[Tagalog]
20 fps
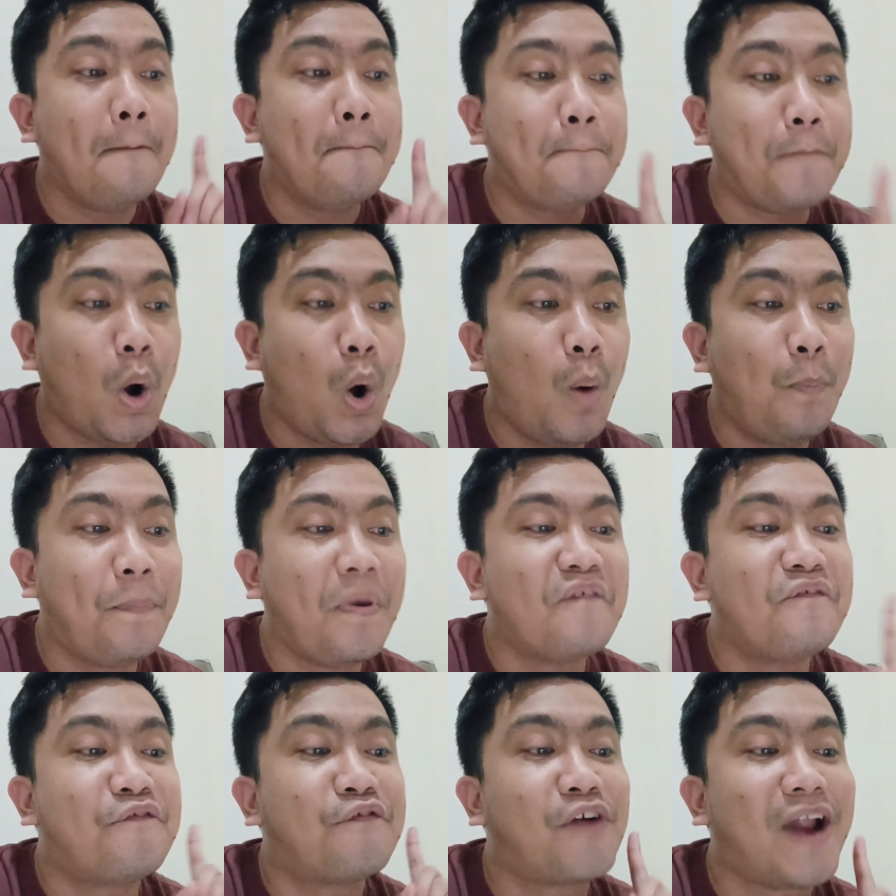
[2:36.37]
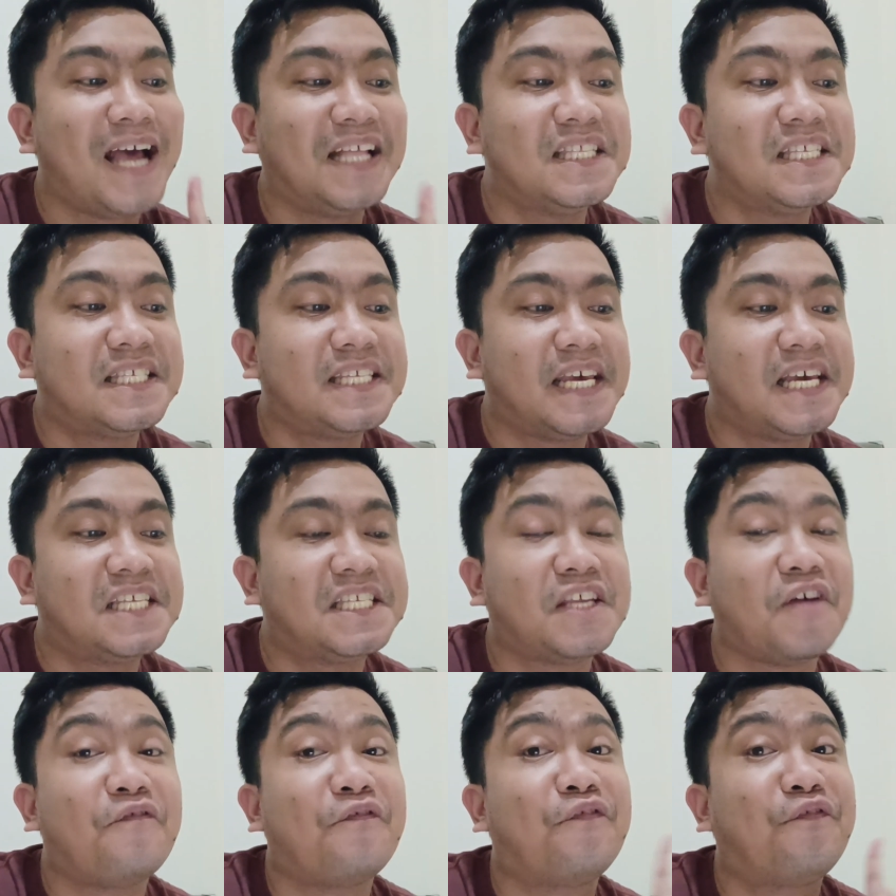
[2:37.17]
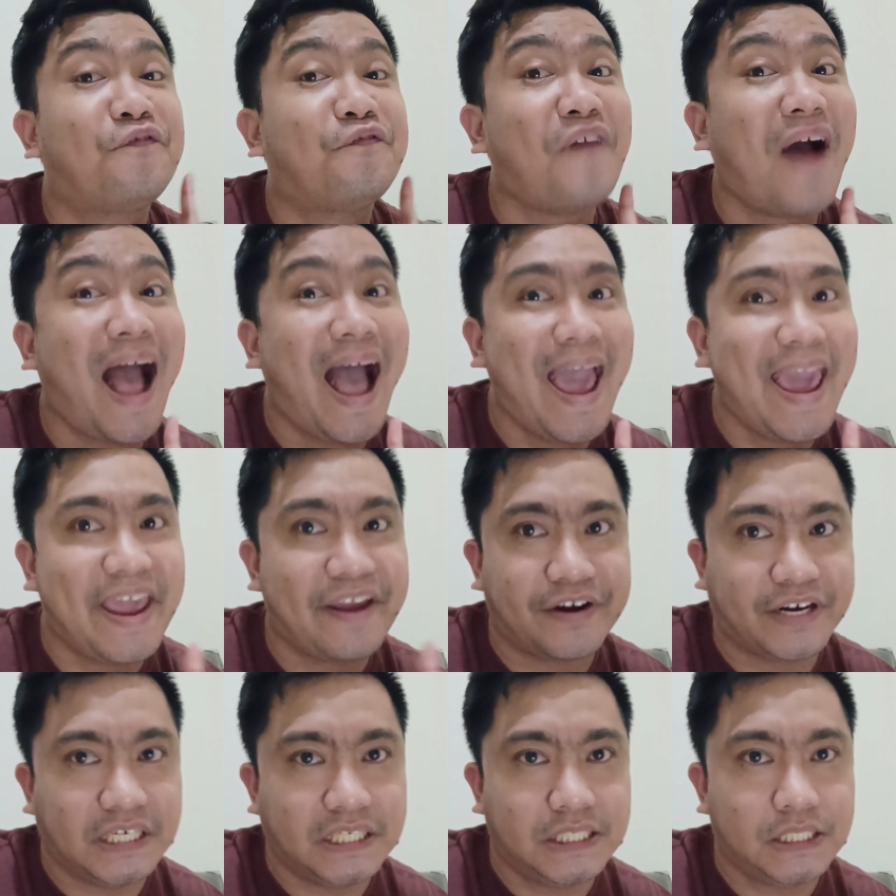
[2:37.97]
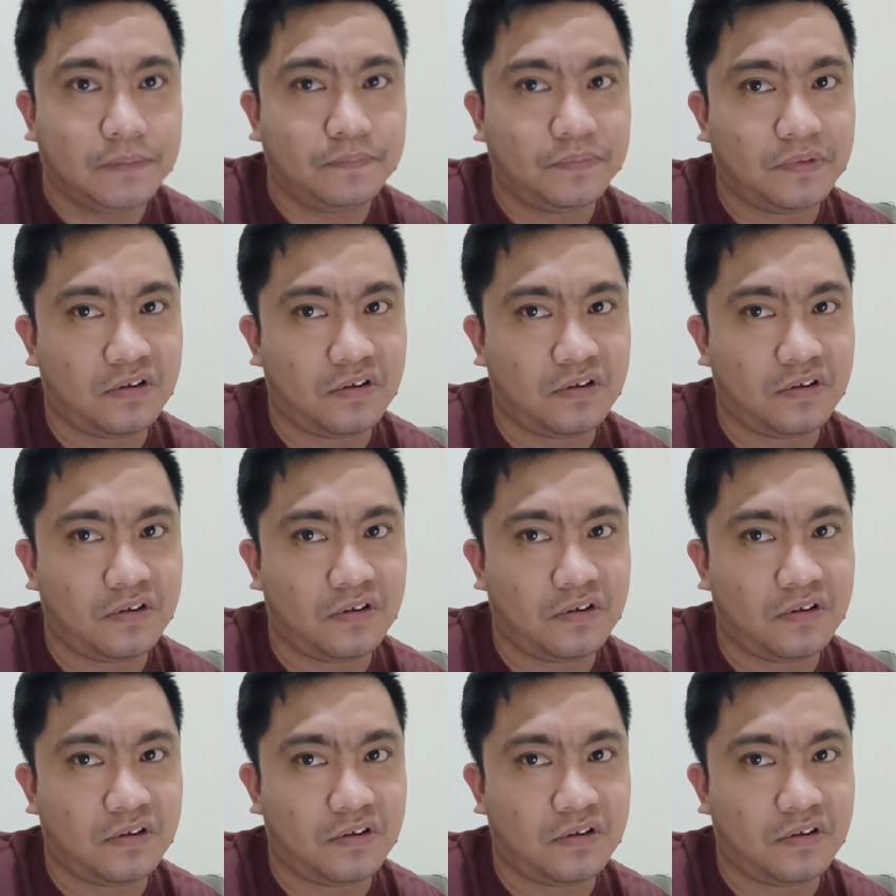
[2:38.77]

Pope Francis fired.